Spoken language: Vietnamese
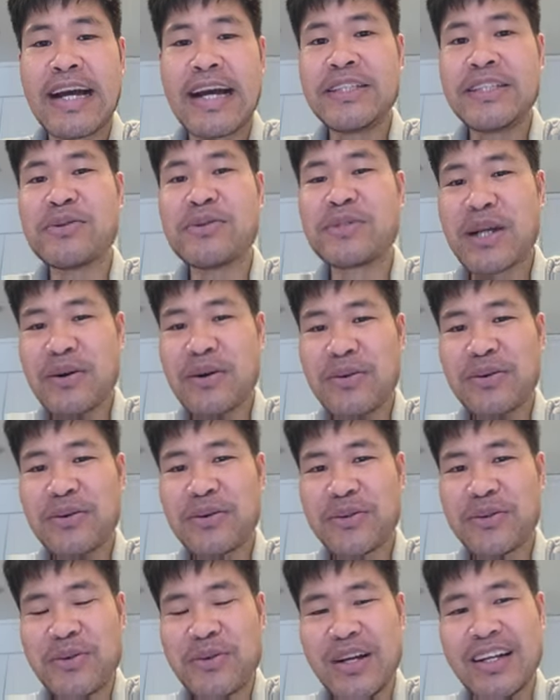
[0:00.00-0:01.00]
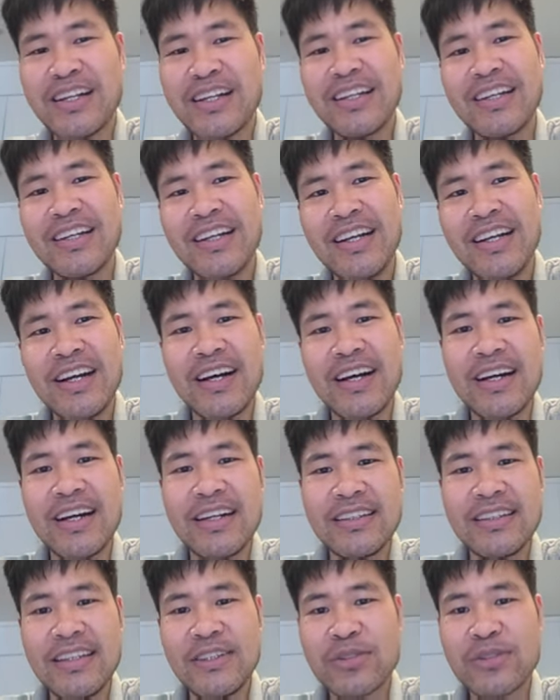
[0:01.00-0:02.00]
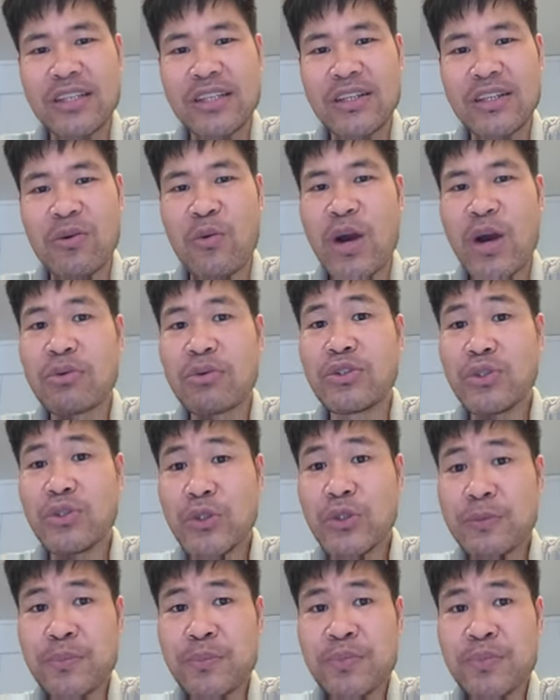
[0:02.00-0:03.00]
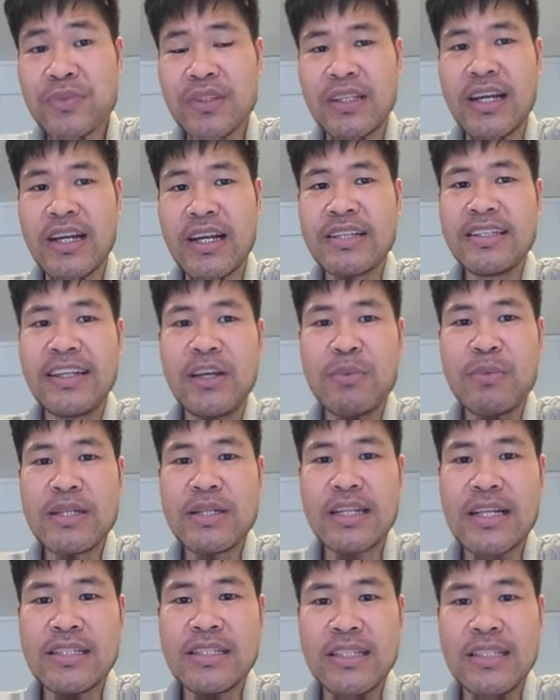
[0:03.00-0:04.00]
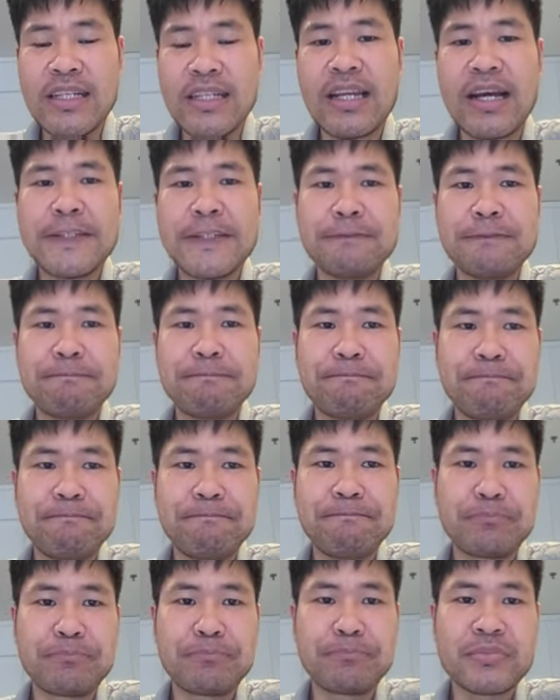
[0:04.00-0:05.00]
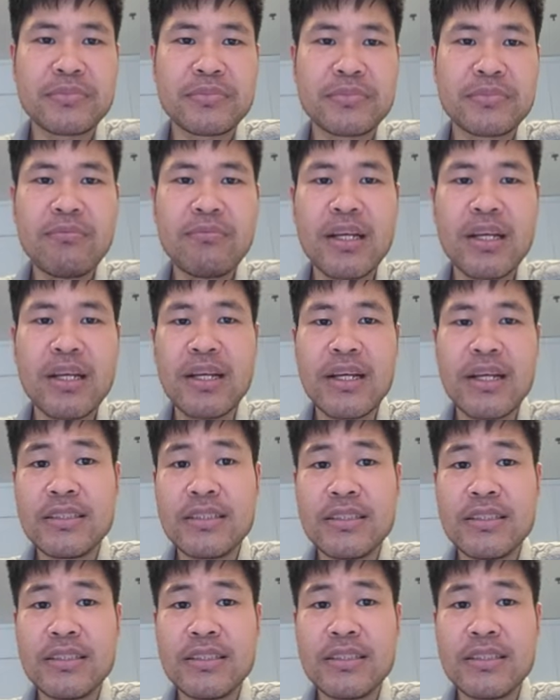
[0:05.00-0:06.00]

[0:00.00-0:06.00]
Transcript: chiều nhau đúng không ạ à, thì chúng ta tổng quan một chút thì anh chị để biết rằng là gì là à, trên cái